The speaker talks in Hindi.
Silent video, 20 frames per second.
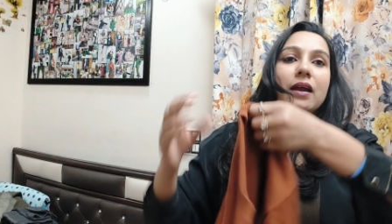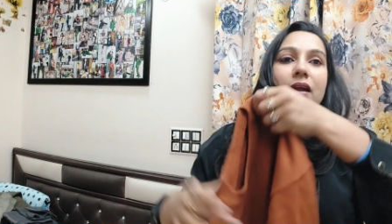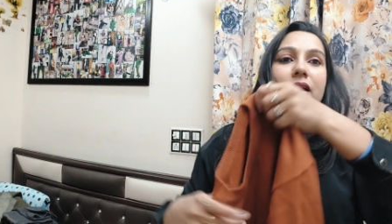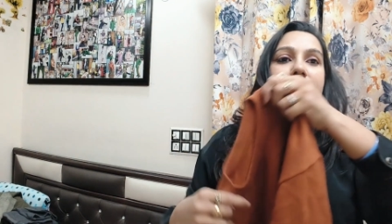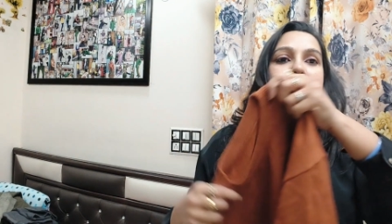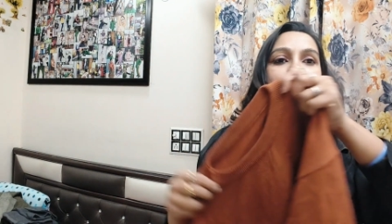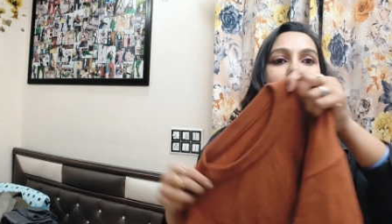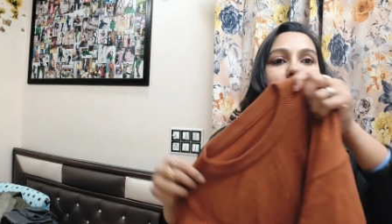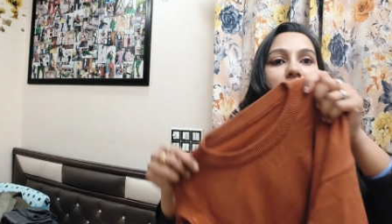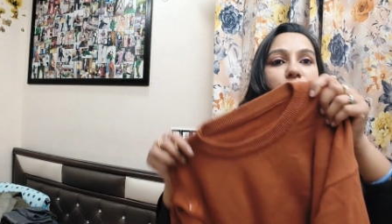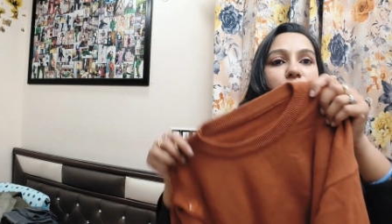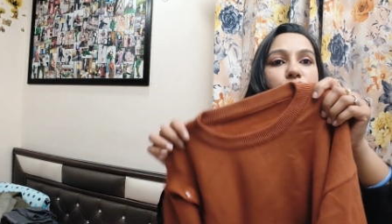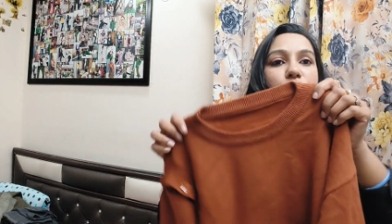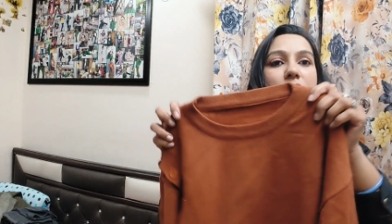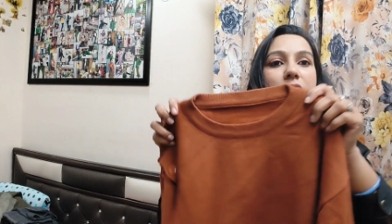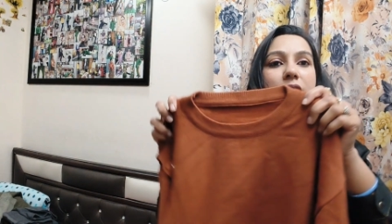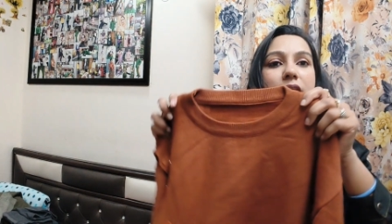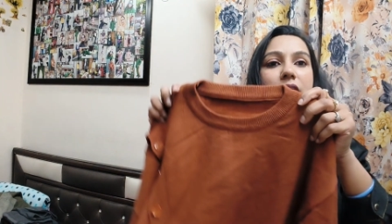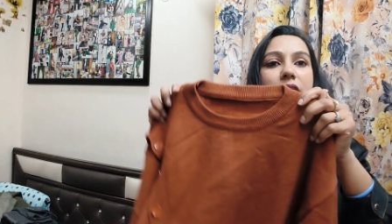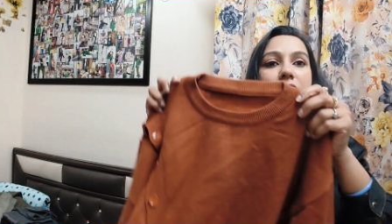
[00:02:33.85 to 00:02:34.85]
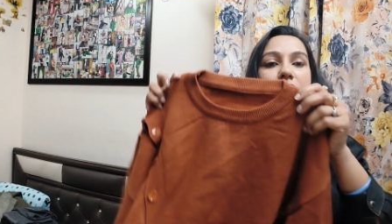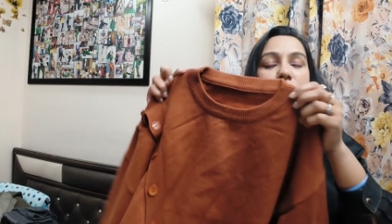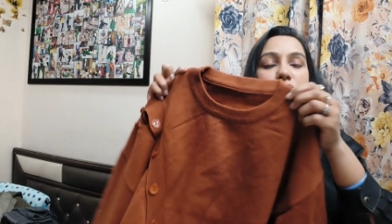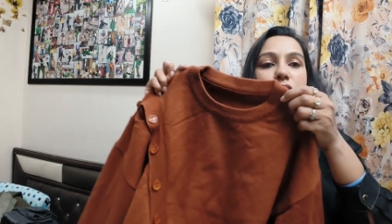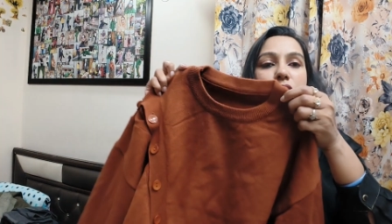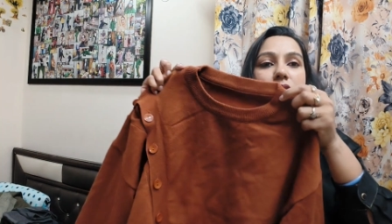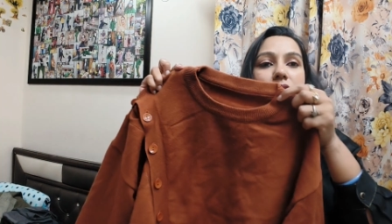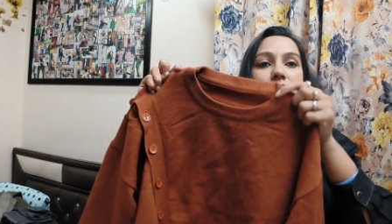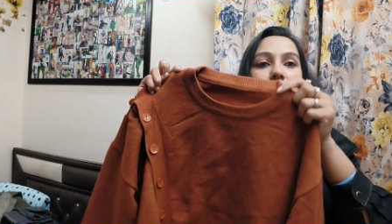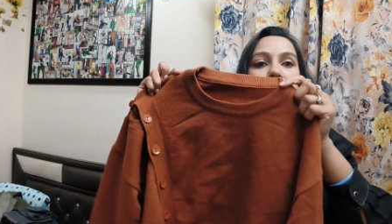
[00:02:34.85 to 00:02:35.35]
एंड इसका जो नेक है ये
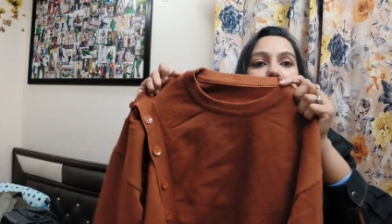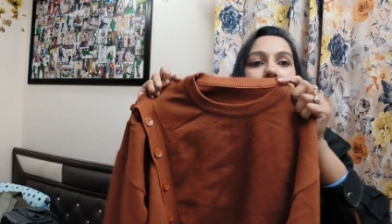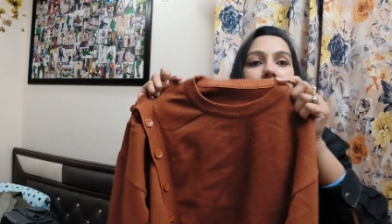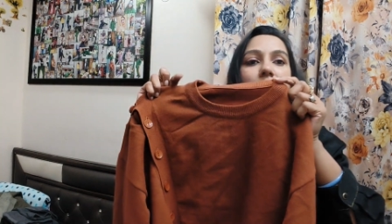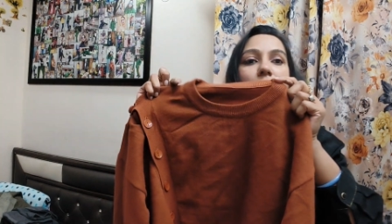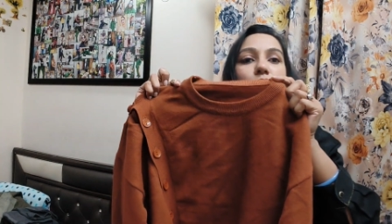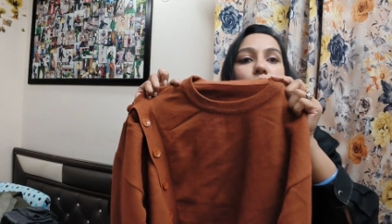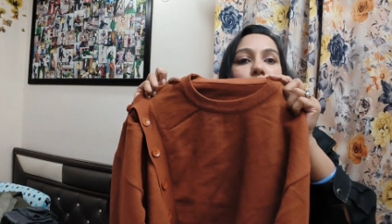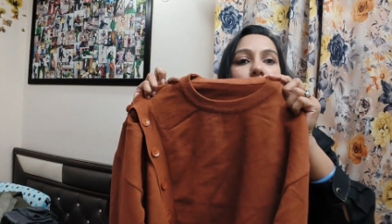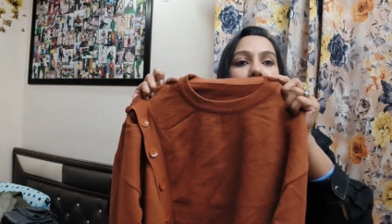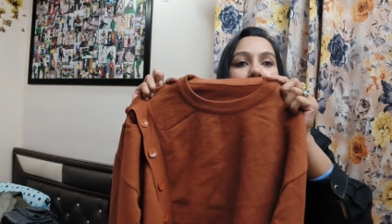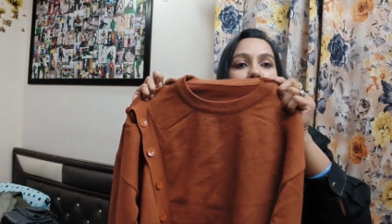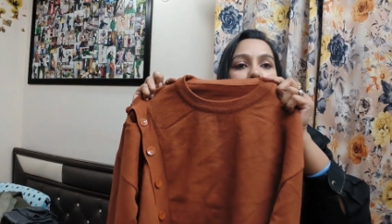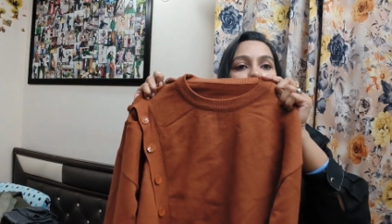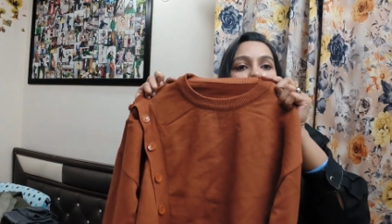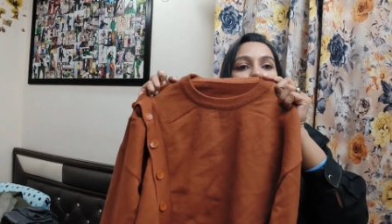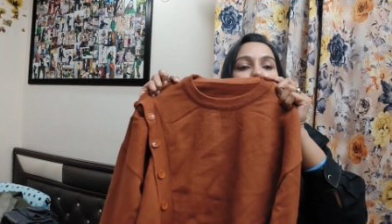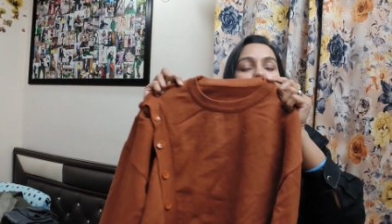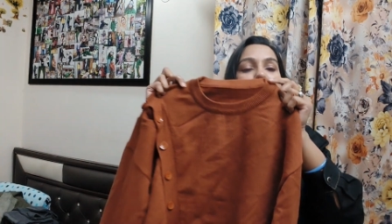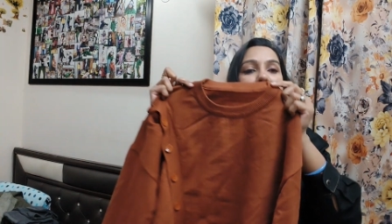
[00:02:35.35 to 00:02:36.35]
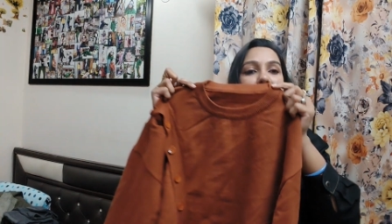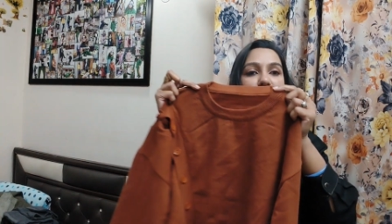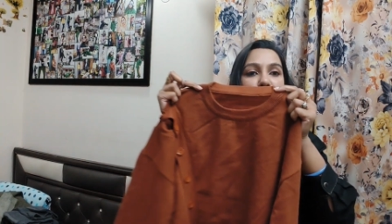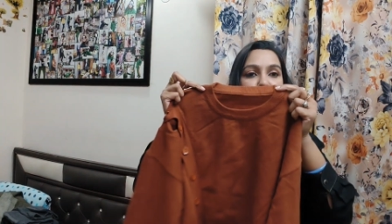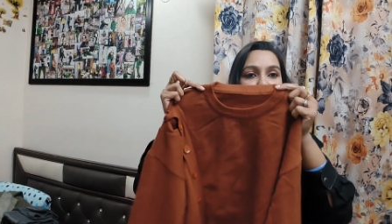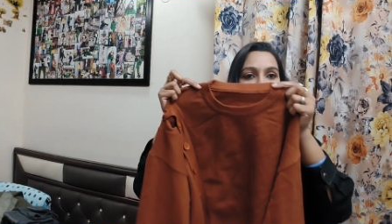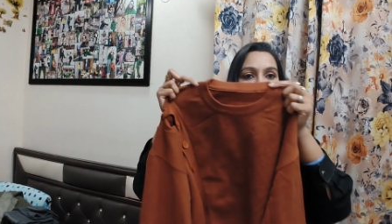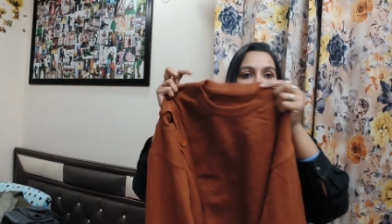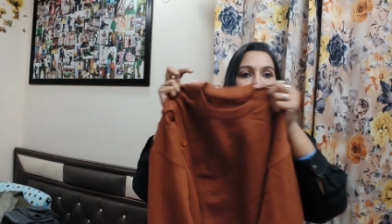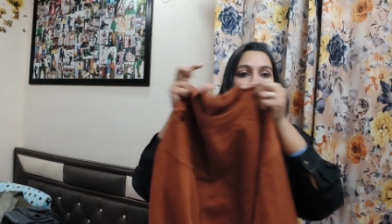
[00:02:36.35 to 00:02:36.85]
थोड़ा सा राउंड नेक एंड
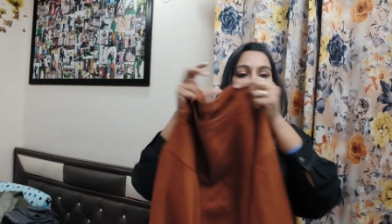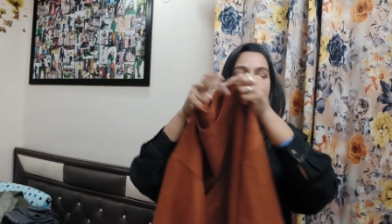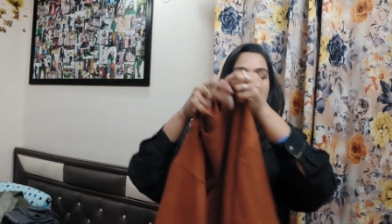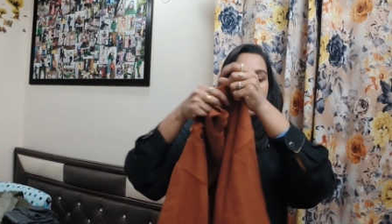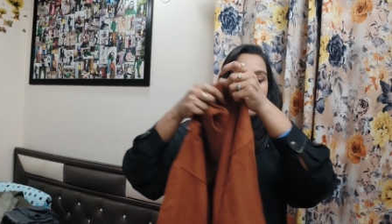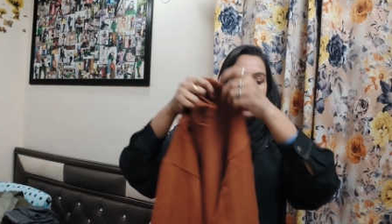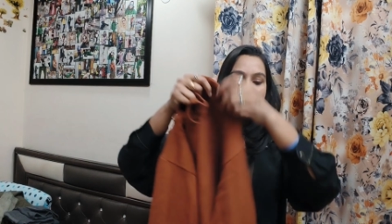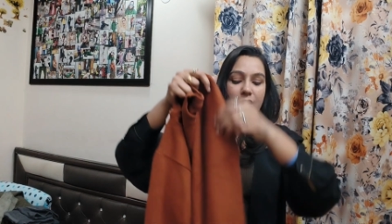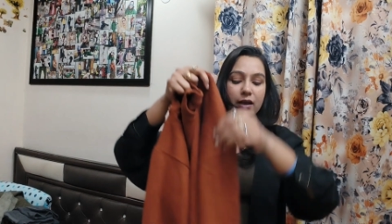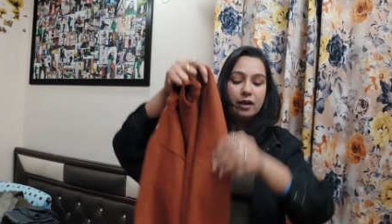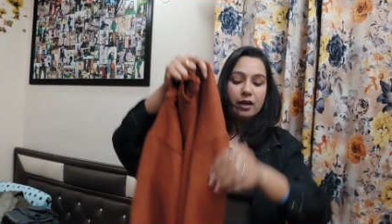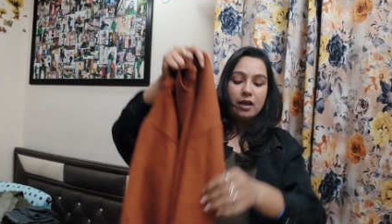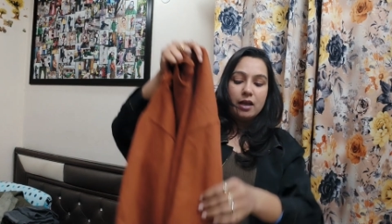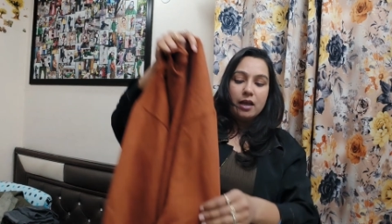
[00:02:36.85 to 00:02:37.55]
शॉर्ट नेक है